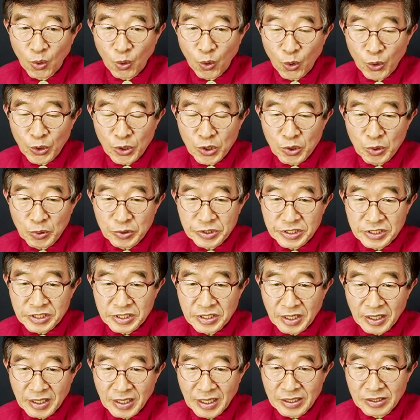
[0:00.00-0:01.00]
호의로
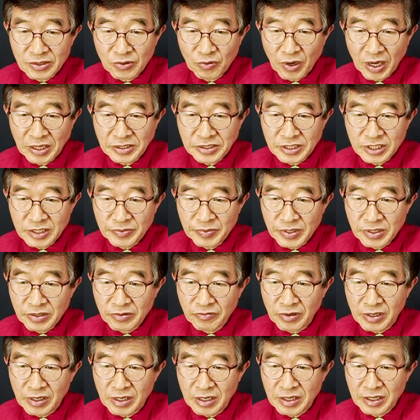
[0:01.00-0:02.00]
시작한 관습이
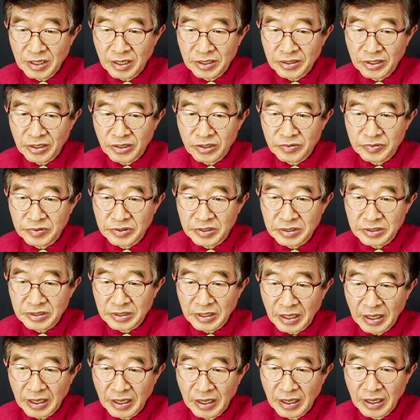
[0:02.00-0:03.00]
권리가
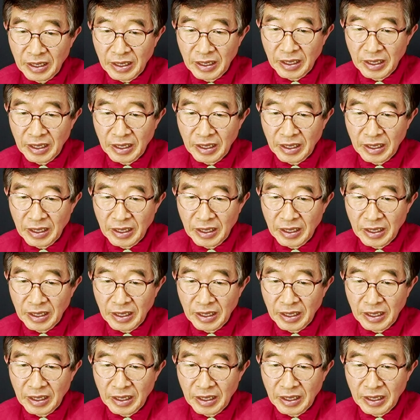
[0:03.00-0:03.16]
되어버렸다.